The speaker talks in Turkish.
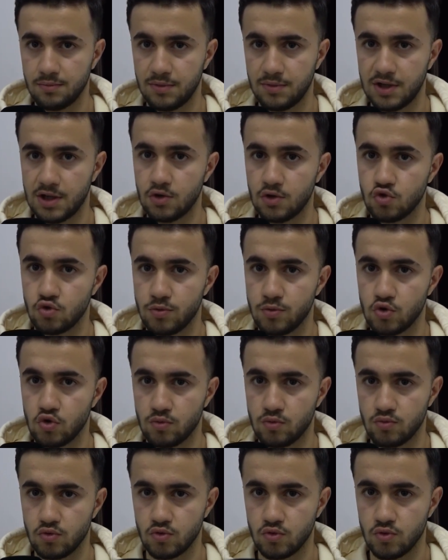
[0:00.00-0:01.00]
Bina üstüme
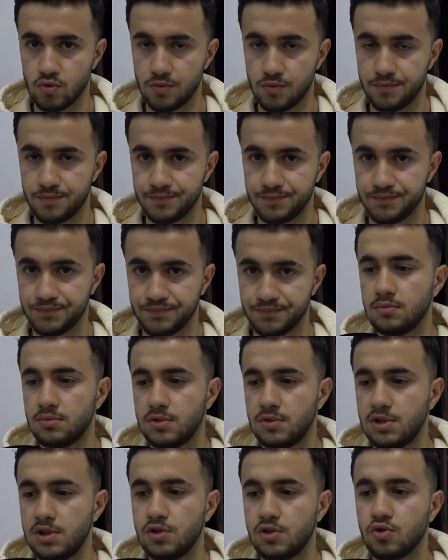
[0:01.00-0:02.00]
çökmüştü.
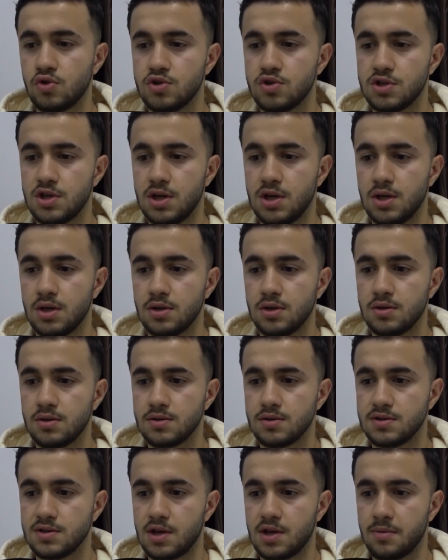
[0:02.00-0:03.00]
İlk önce
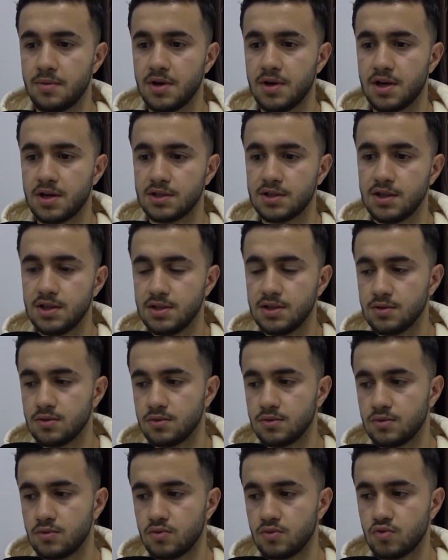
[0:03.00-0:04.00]
sabaha kadar
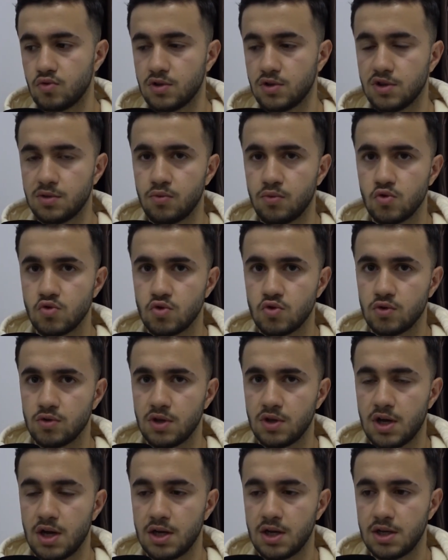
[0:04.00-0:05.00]
uzanır
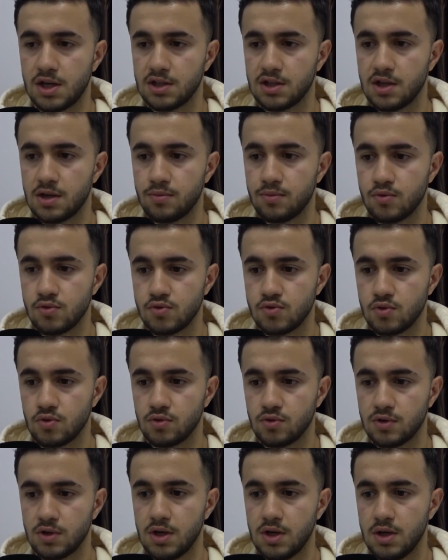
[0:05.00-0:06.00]
pozisyonda yani yatar
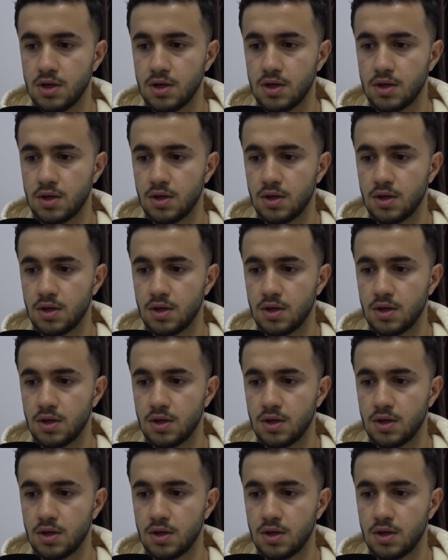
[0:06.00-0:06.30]
pozisyonunda